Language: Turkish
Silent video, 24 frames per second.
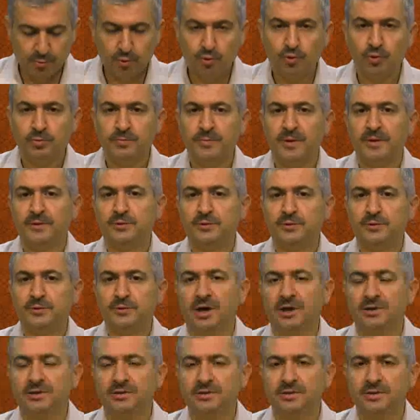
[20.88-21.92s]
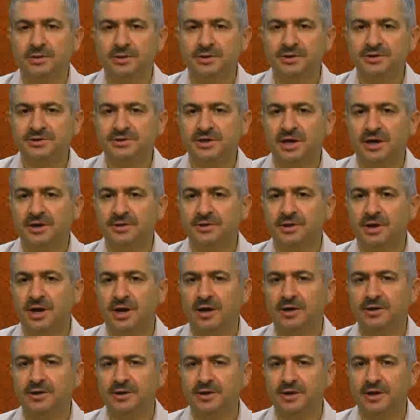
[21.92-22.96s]
Bütün mevcudat lisan
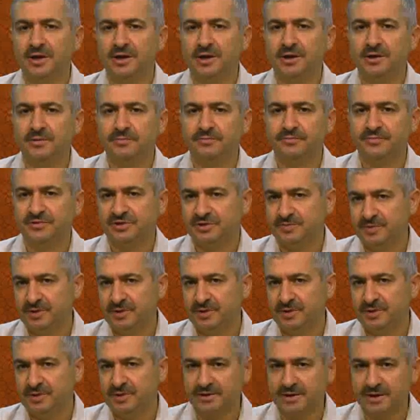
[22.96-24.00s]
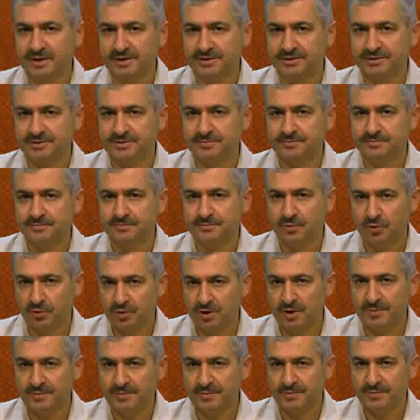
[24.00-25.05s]
hal ile bismillah der.
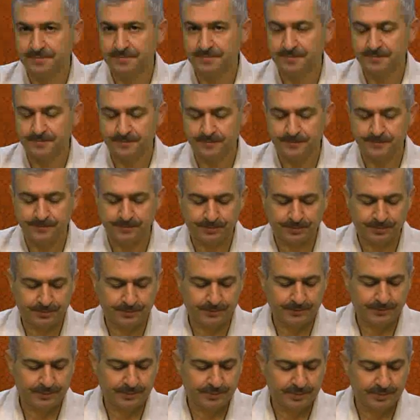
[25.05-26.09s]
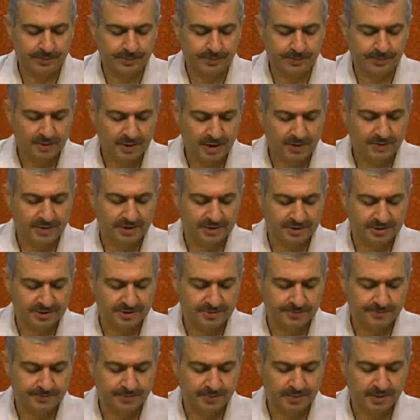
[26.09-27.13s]
Öyle mi? Evet.
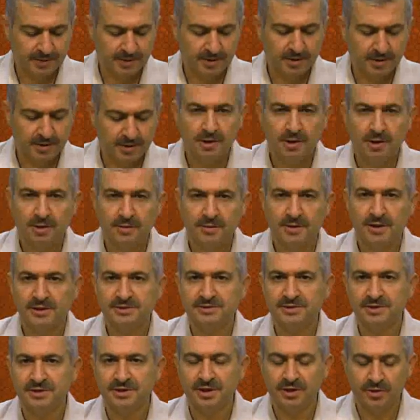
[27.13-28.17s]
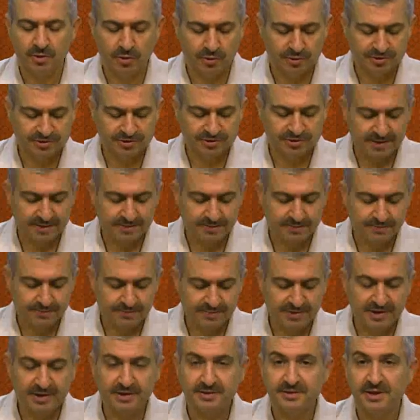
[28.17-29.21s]
Nasıl ki görsen
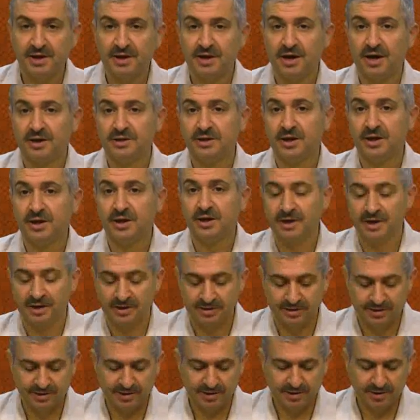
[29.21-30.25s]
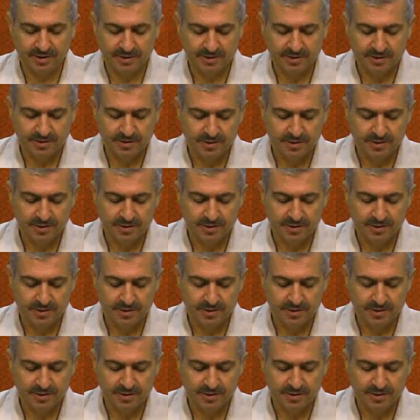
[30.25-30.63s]
bir tek adam geldi,